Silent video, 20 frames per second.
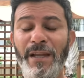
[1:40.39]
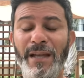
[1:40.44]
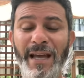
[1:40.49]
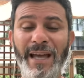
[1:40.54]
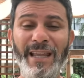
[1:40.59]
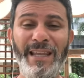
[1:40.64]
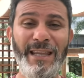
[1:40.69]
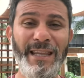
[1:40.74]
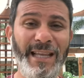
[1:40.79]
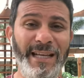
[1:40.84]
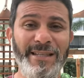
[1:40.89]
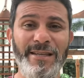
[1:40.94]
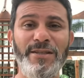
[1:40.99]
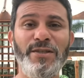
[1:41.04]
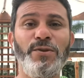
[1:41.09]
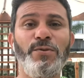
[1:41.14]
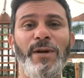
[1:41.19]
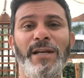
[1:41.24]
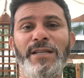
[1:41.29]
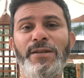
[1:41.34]
eh, nessa
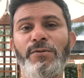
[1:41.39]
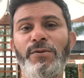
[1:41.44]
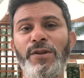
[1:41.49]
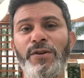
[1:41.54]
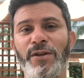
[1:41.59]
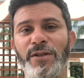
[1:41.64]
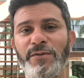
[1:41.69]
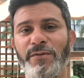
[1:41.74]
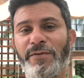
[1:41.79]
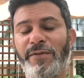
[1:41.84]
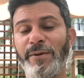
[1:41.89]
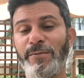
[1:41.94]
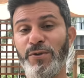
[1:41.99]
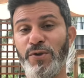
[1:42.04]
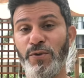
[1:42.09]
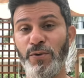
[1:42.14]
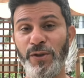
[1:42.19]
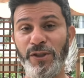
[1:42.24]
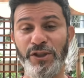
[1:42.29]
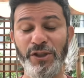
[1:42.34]
situação que nós
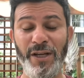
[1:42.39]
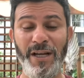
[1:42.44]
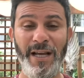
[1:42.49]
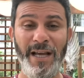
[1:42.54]
vivemos hoje.